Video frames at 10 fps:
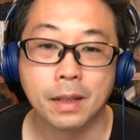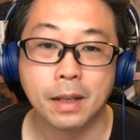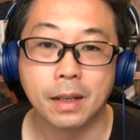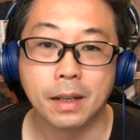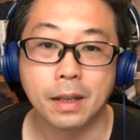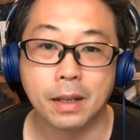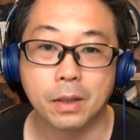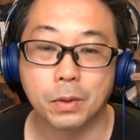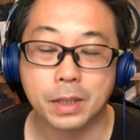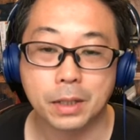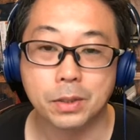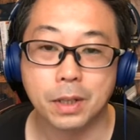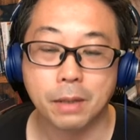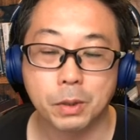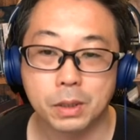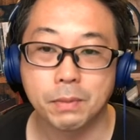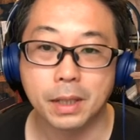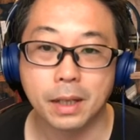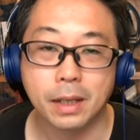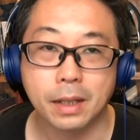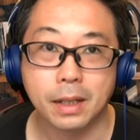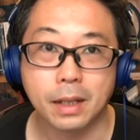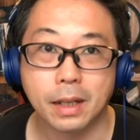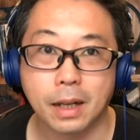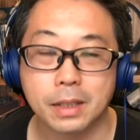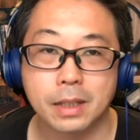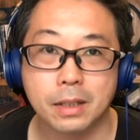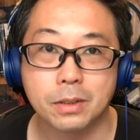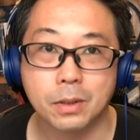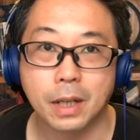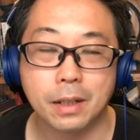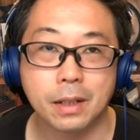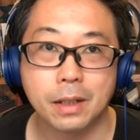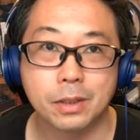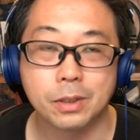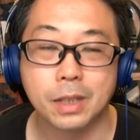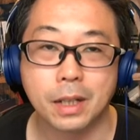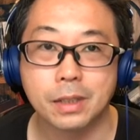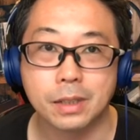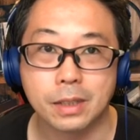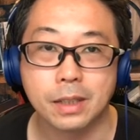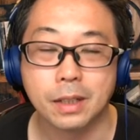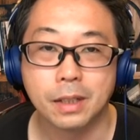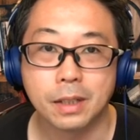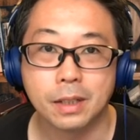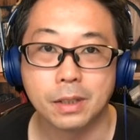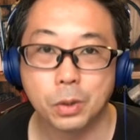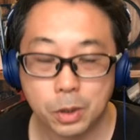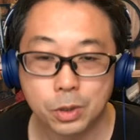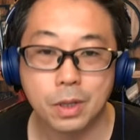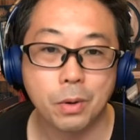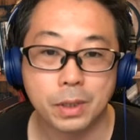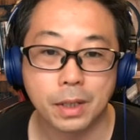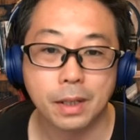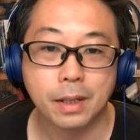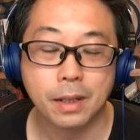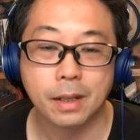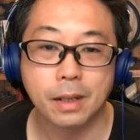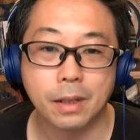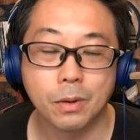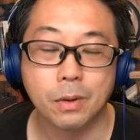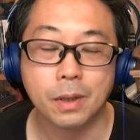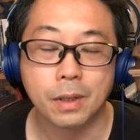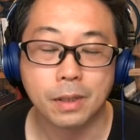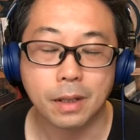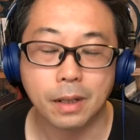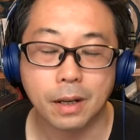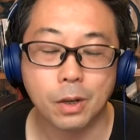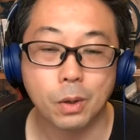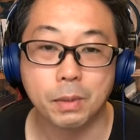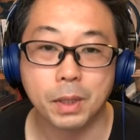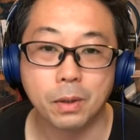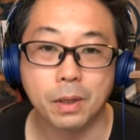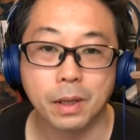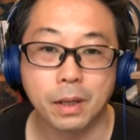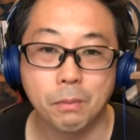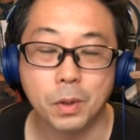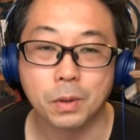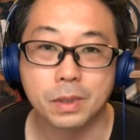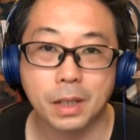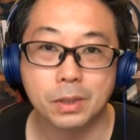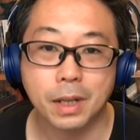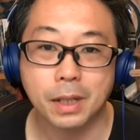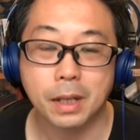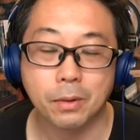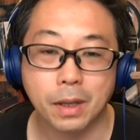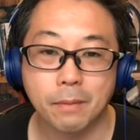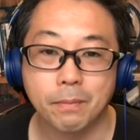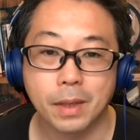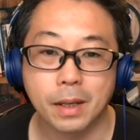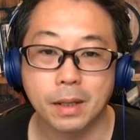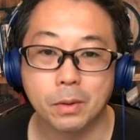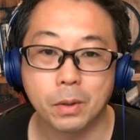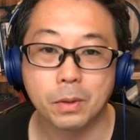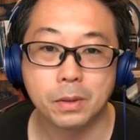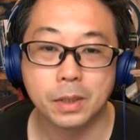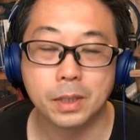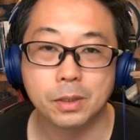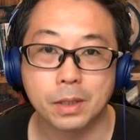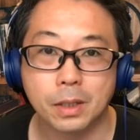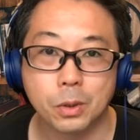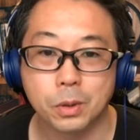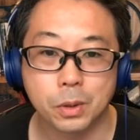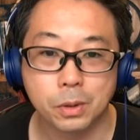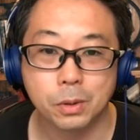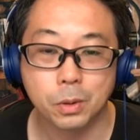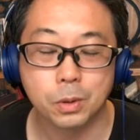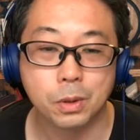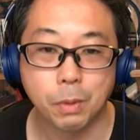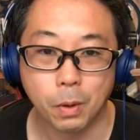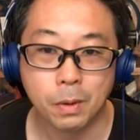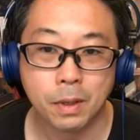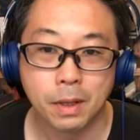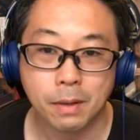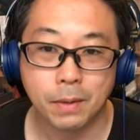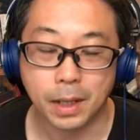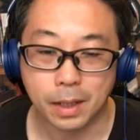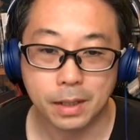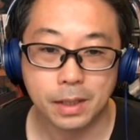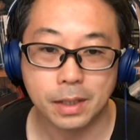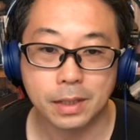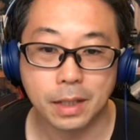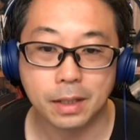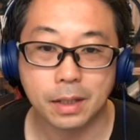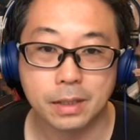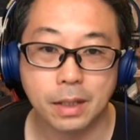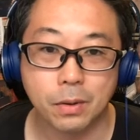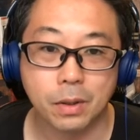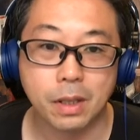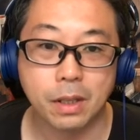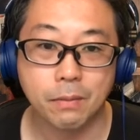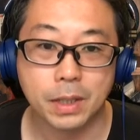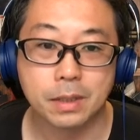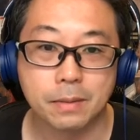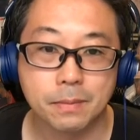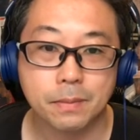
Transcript: えー、今日の最終課題も含めて、えー、8月のえー、13日、ちょうど1週間後ですね、えー、の、えー、火曜日の、えー、もう最終課題なので、えっ、ー、と、夜23時59分59秒までに設定しておきます。